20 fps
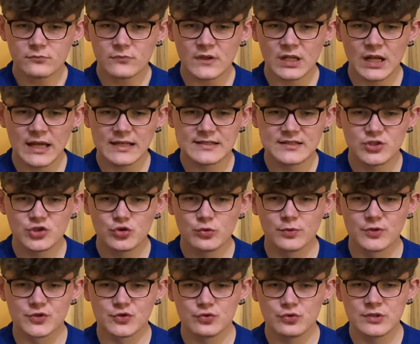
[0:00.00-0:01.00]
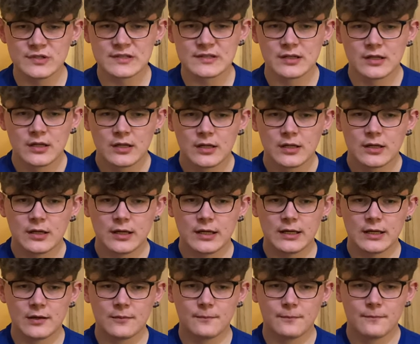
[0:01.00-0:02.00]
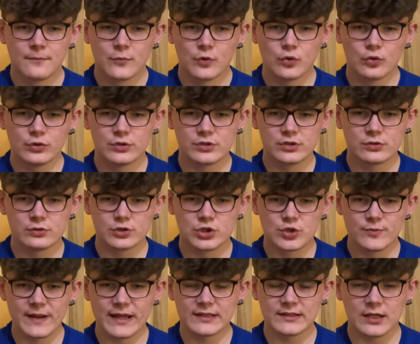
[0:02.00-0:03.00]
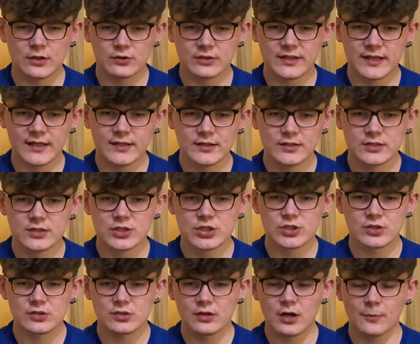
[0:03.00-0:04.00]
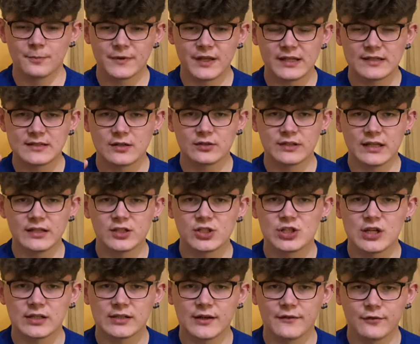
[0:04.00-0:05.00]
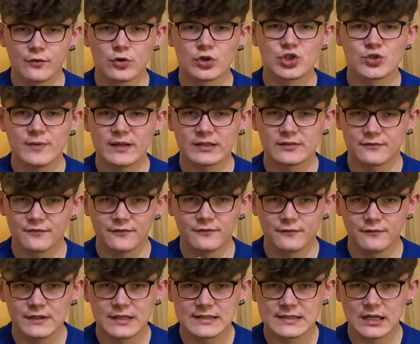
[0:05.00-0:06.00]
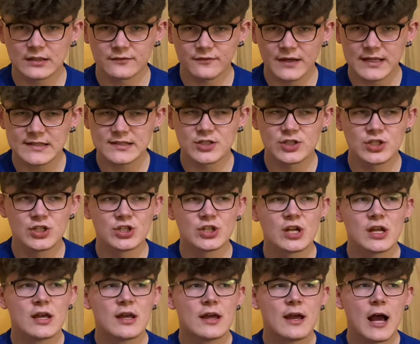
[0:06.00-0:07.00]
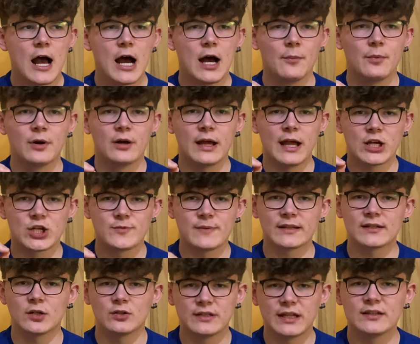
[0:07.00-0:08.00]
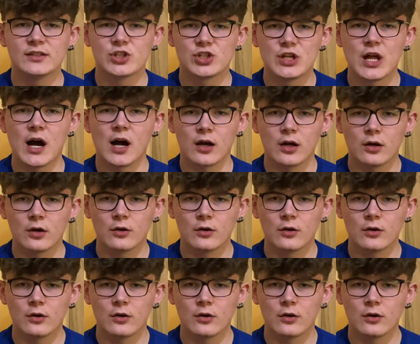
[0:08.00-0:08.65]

Er ist nicht übersüßt, ähm, und, und schmeckt authentisch. Ob der jetzt authentisch nach der Frucht schmeckt, wie gesagt, weiß ich nicht, aber er schmeckt authentisch nach